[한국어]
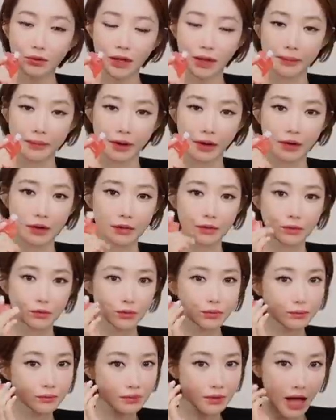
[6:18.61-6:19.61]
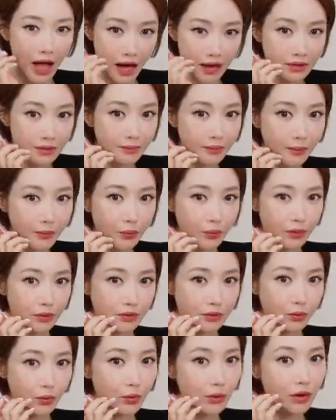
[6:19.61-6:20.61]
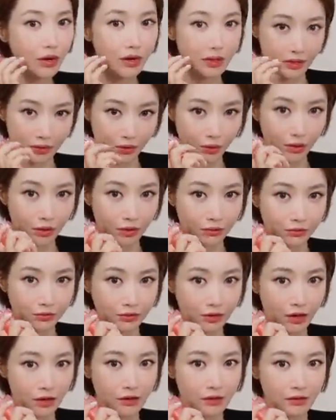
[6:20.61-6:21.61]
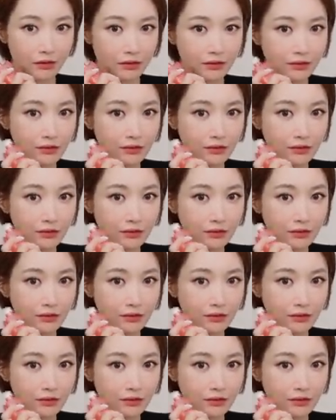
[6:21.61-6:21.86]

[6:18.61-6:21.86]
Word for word: 나면 좀 갸름해 보이는 효과가 있더라고요.